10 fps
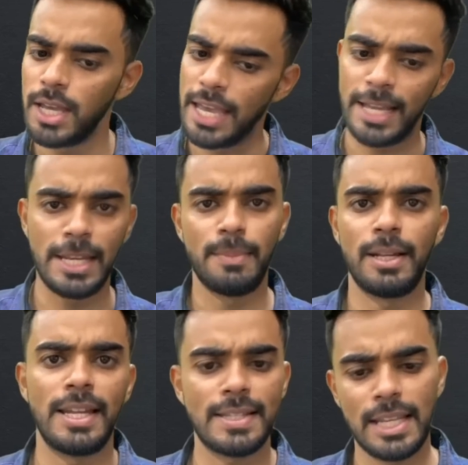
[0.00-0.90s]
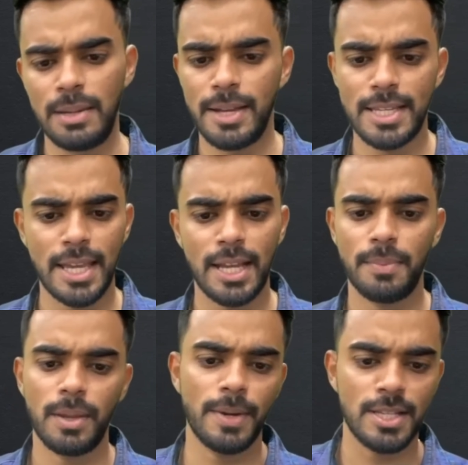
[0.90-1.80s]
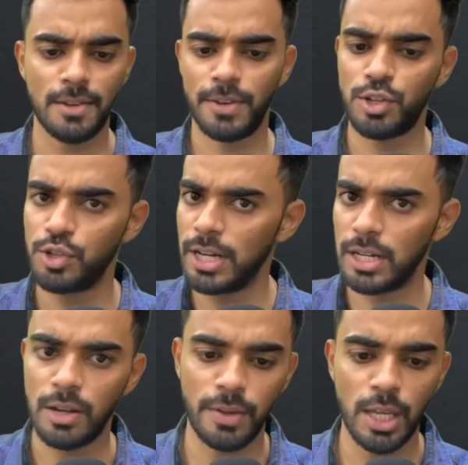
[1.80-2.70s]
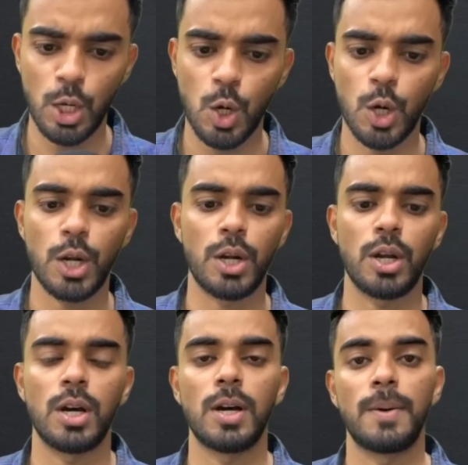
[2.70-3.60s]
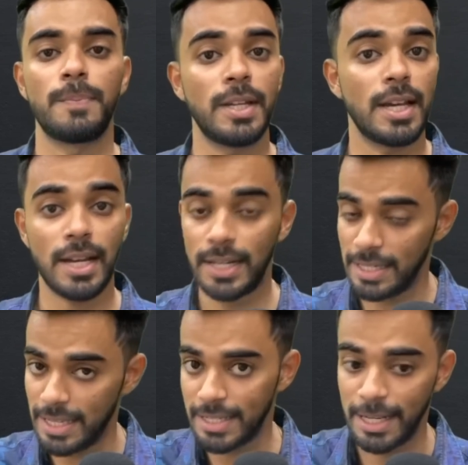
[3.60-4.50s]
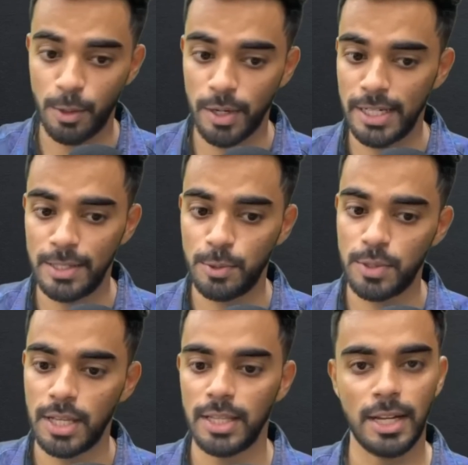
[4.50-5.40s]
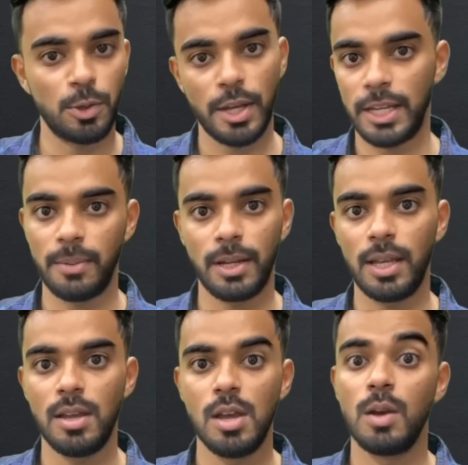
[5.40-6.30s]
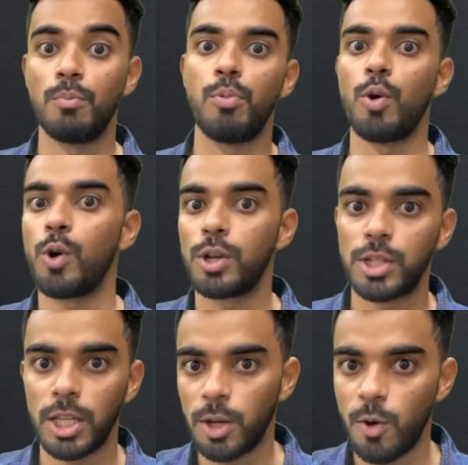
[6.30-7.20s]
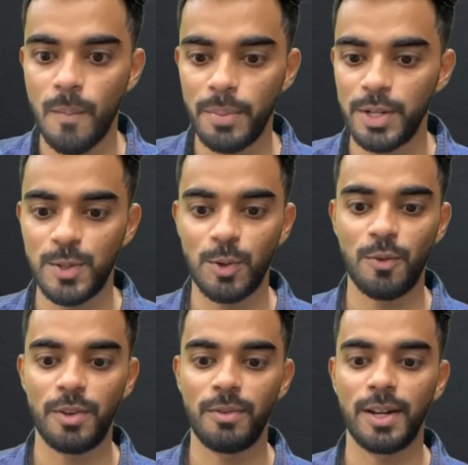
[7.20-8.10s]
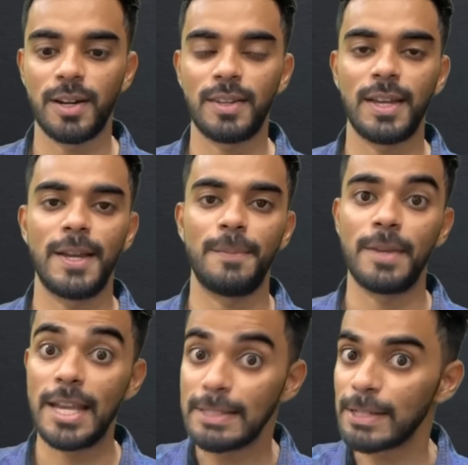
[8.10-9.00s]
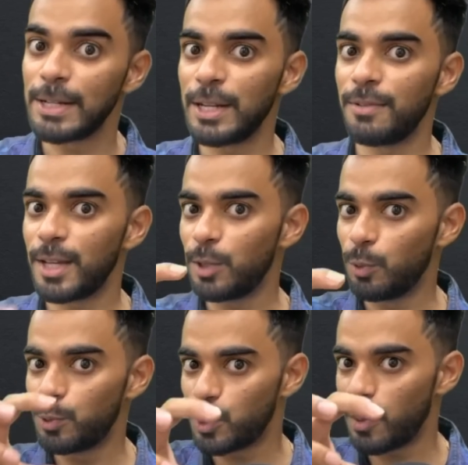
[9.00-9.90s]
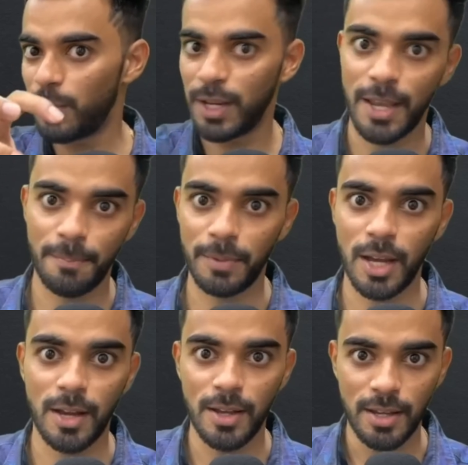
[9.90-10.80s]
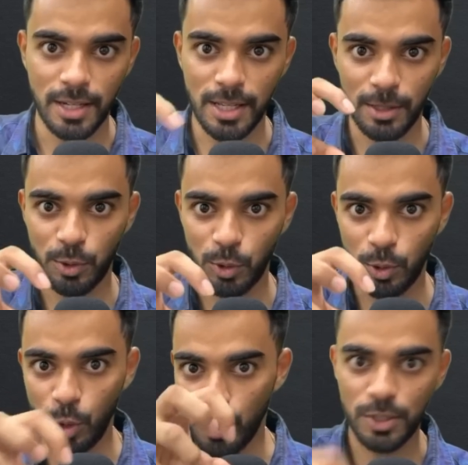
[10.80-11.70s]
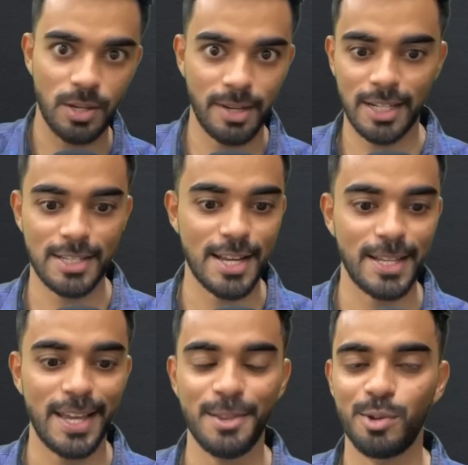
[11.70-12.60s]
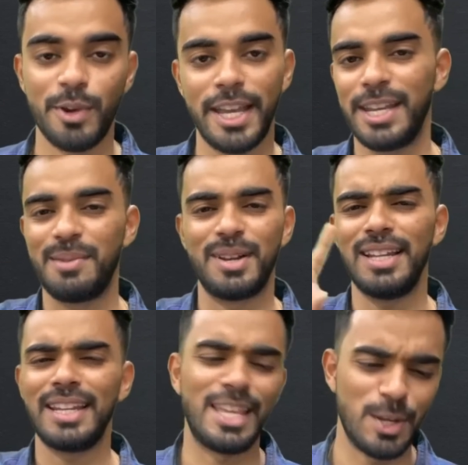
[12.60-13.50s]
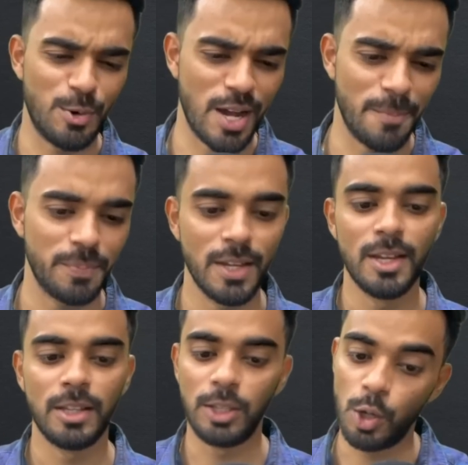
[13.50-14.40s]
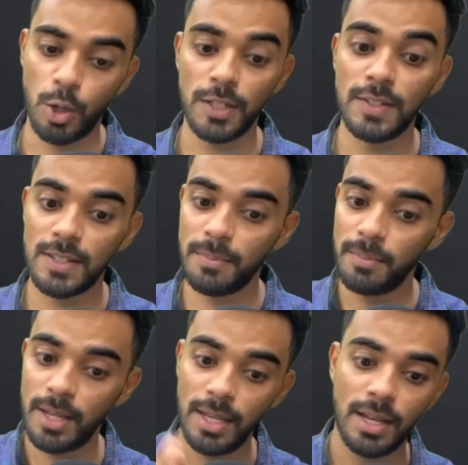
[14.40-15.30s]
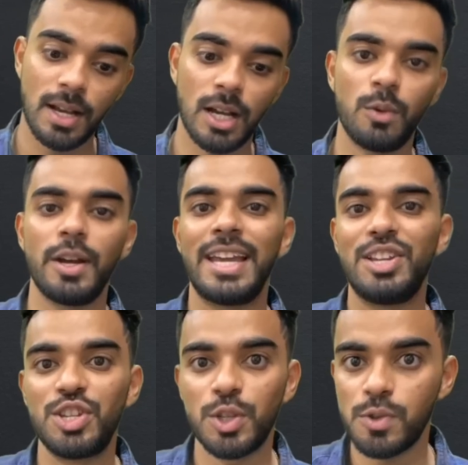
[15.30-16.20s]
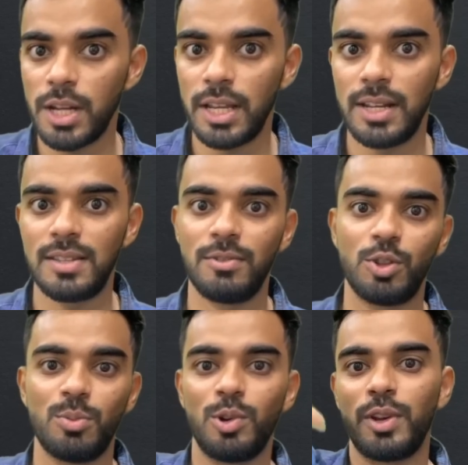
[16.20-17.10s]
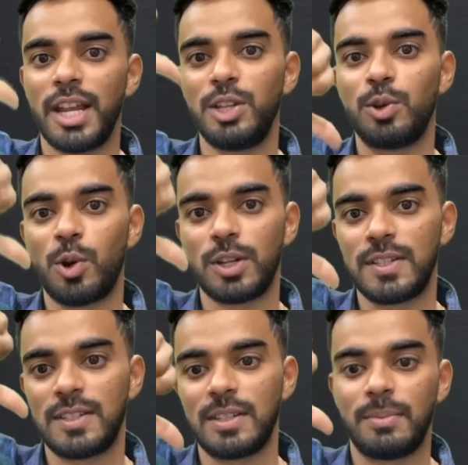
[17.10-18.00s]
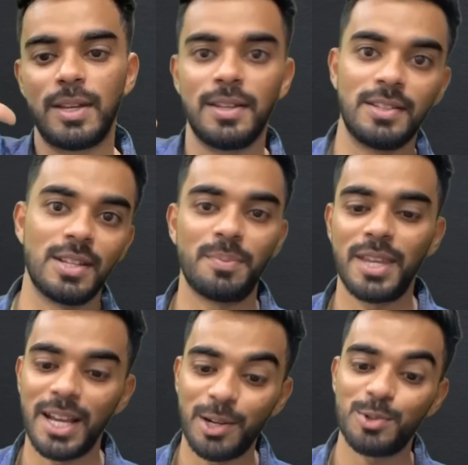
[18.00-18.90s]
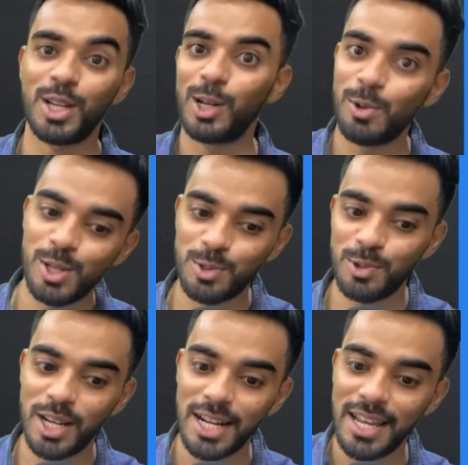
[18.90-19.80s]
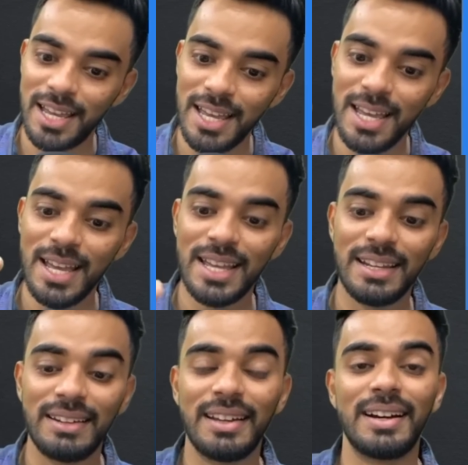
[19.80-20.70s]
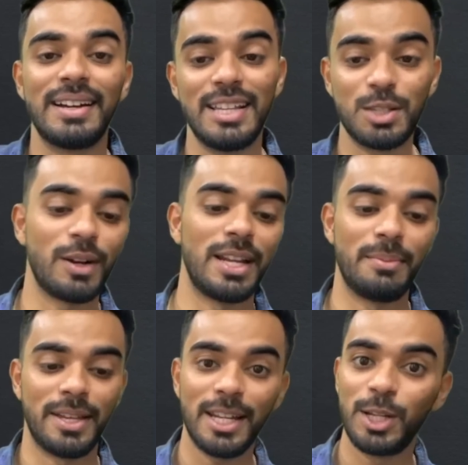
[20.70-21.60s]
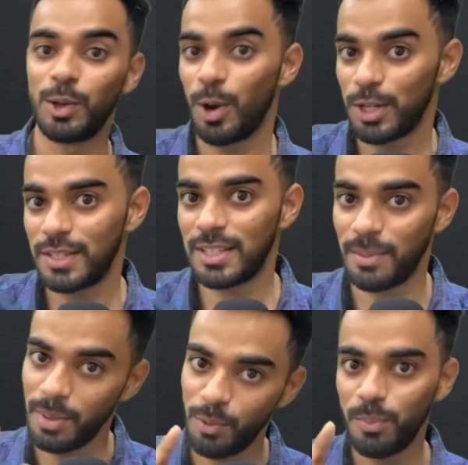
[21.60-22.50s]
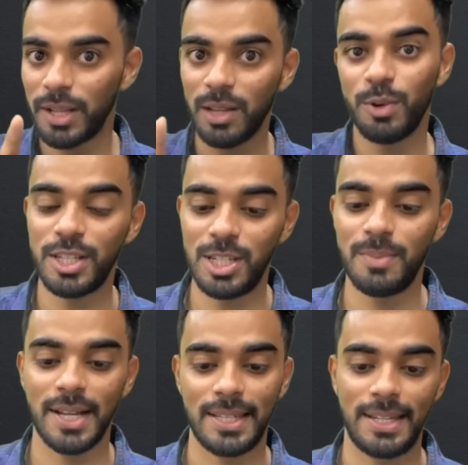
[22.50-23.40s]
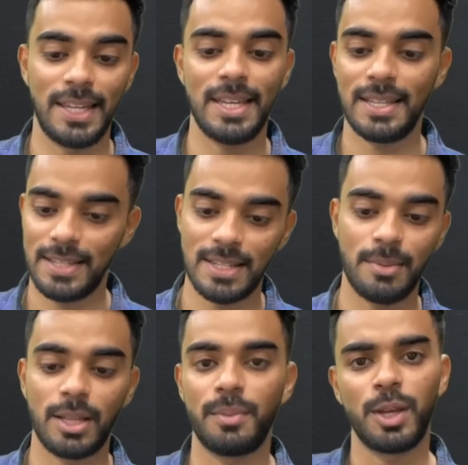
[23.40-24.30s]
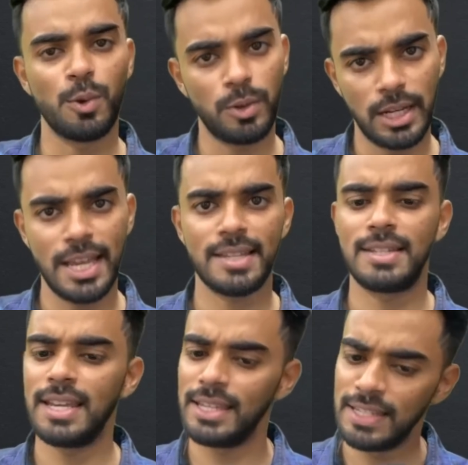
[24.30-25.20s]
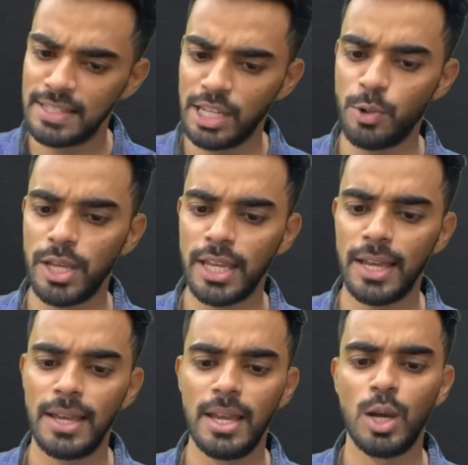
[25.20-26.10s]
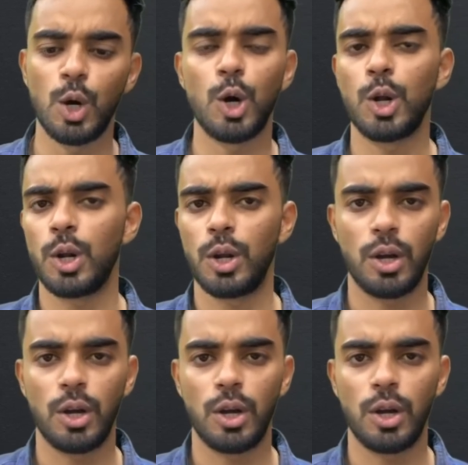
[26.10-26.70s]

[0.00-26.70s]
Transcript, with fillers: एग्रीबलनेस के लिए भी आ जाएगा आपके पास एफेक्शनेट लविंग और uh, है uh, ना अगर ये सारी क्वालिटीज़ उसके अंदर है तो एग्रीबल है बहुत ज़्यादा कंपटीशन को फेवर करता है एसर्टिव है दूसरे पर ये अपना है ना धौस जमाना चाहता है तो वो एग्रीबल नहीं होगा न्यूरोटिसिज्म में अगर वो एंशियस और एग्रेसिव है तो बोलोगे यार न्यूरोटिसिज्म है जबकि अगर उसका लो स्कोर आ रहा है इस वाले में ना न्यूरोटिसिज्म में वो मतलब वो अच्छी बात है ठीक है इसका मतलब है कि वो रिलैक्सड है इजी गोइंग है और